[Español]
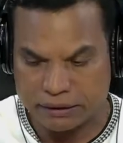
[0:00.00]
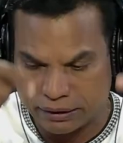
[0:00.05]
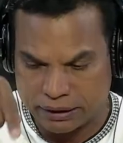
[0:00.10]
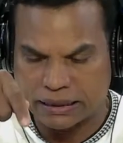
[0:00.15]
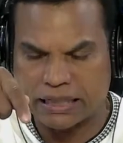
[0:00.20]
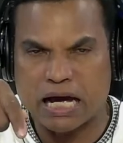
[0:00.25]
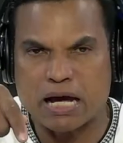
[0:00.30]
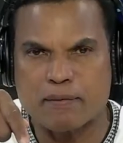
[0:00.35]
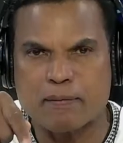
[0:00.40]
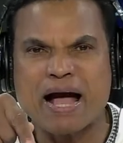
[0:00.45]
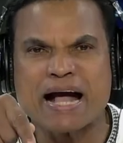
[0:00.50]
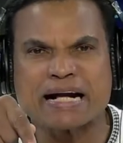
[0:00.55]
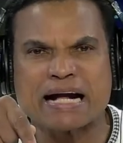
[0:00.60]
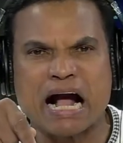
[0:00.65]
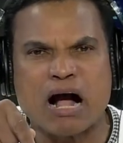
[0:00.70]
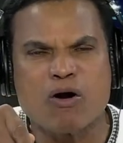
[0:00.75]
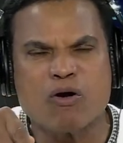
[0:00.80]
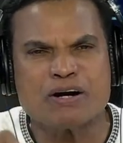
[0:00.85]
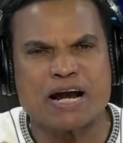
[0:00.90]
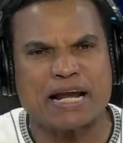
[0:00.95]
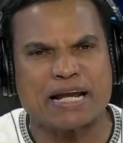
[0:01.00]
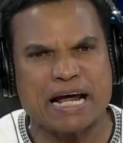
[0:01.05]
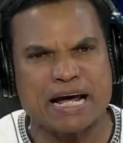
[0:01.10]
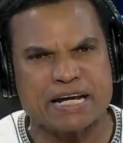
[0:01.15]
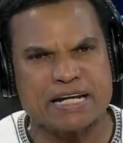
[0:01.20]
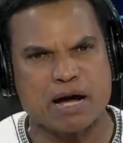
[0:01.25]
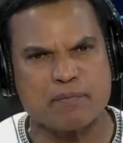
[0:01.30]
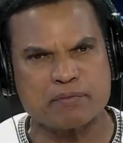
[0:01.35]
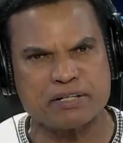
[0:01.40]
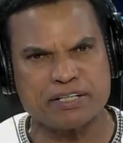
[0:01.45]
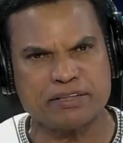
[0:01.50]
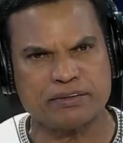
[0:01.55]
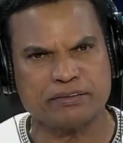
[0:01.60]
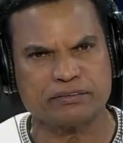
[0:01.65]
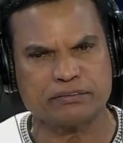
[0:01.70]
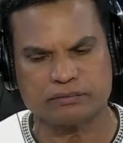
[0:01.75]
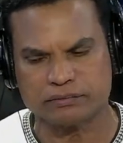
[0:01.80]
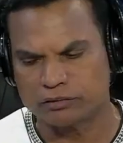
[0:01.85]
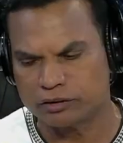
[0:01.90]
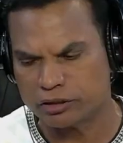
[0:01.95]
Que venga una de ellas a mí
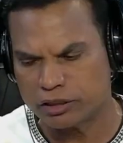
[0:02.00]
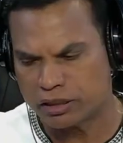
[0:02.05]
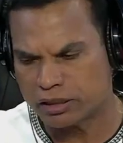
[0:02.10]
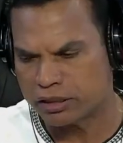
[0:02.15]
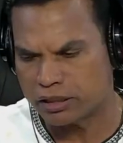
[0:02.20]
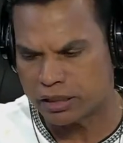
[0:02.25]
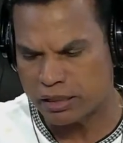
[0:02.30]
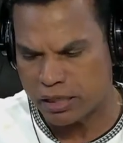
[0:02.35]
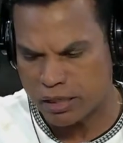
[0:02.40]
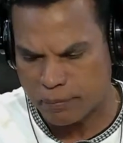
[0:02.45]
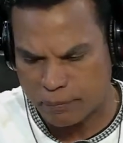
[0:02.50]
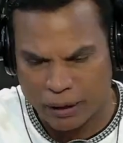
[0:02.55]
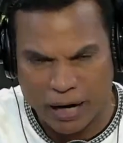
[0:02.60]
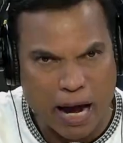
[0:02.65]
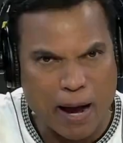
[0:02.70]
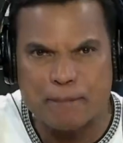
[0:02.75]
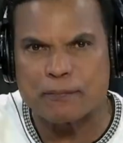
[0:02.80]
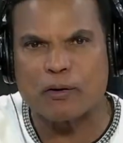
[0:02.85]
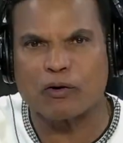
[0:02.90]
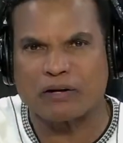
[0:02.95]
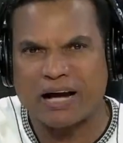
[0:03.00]
por ejemplo,